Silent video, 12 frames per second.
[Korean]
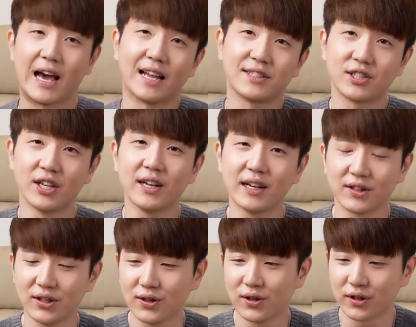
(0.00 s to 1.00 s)
야채
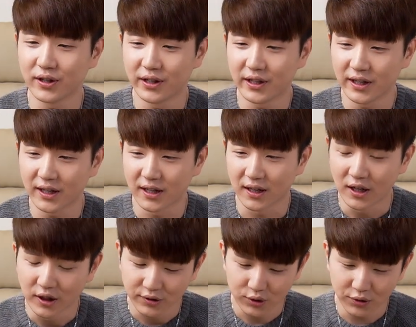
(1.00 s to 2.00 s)
같은 거를
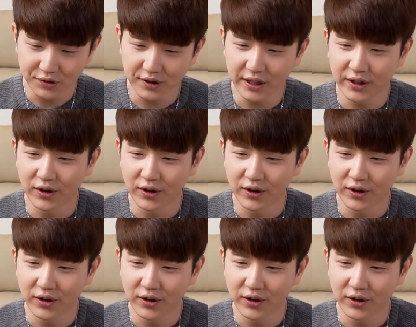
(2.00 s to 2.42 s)
소스에